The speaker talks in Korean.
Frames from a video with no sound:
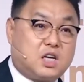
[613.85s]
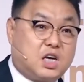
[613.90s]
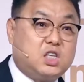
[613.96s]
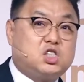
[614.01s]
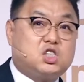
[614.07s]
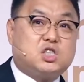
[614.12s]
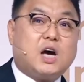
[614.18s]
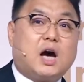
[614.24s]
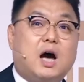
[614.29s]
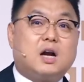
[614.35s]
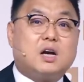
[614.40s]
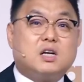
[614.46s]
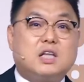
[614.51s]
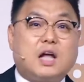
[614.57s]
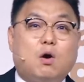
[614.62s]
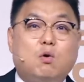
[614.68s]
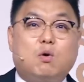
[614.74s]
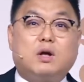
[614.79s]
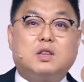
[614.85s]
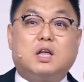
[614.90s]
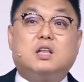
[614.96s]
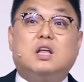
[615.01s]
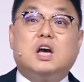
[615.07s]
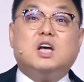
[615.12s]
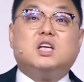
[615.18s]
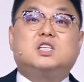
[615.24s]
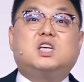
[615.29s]
기차를 타고 갔는데
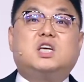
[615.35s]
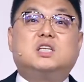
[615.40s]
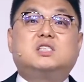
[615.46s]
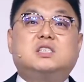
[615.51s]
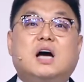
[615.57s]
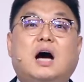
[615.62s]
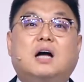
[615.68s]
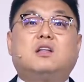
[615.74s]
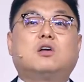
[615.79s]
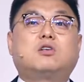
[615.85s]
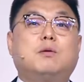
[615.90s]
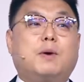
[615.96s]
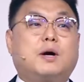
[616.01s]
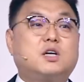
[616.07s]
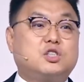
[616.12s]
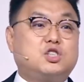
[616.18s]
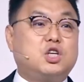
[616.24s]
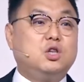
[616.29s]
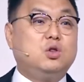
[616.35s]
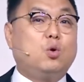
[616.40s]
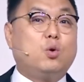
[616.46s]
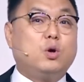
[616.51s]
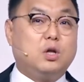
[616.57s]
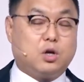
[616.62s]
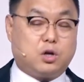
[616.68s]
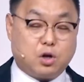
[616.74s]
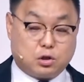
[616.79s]
기차 안에서 막 그 진동이
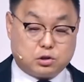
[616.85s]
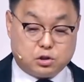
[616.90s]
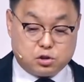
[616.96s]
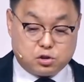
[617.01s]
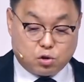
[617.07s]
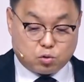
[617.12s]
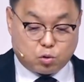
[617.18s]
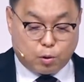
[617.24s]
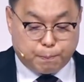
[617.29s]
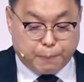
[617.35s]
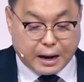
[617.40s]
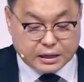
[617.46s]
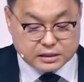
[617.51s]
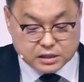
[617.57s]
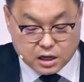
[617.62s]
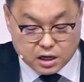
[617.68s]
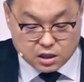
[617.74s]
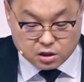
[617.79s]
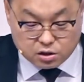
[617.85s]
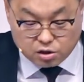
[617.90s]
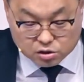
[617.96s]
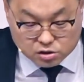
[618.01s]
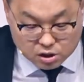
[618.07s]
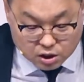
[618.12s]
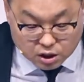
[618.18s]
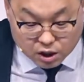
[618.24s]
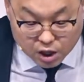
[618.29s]
느껴질 정도로 파장이
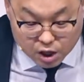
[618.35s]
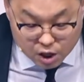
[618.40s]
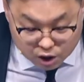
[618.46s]
느껴지는